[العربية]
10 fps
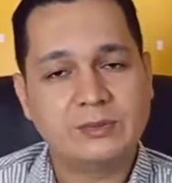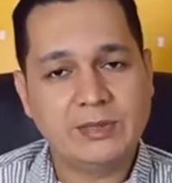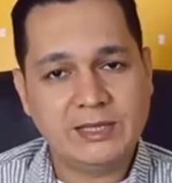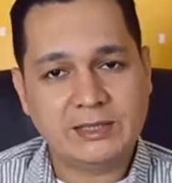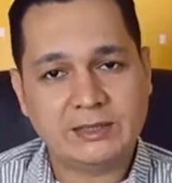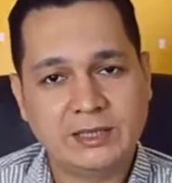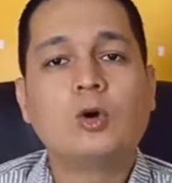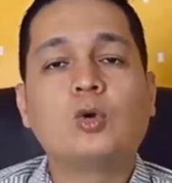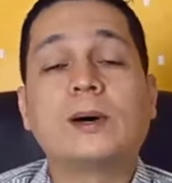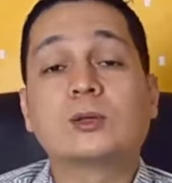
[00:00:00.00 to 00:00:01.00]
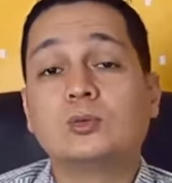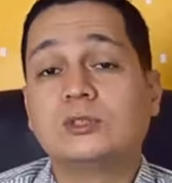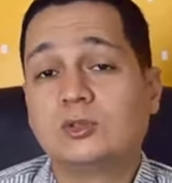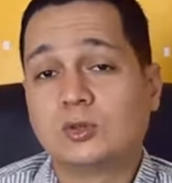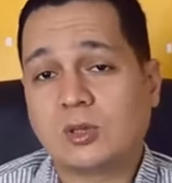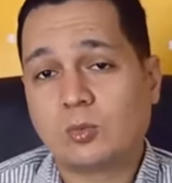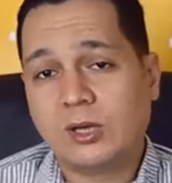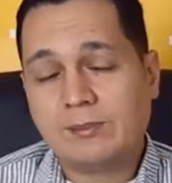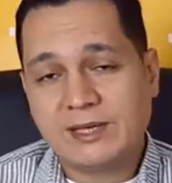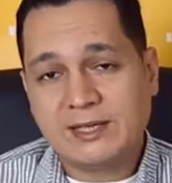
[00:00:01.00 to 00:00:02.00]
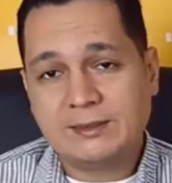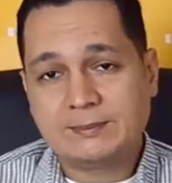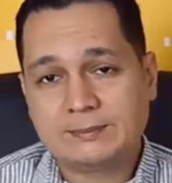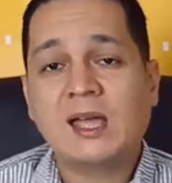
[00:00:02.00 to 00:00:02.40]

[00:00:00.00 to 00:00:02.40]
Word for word: فيميل وبرده دي نقطه مهمه ليه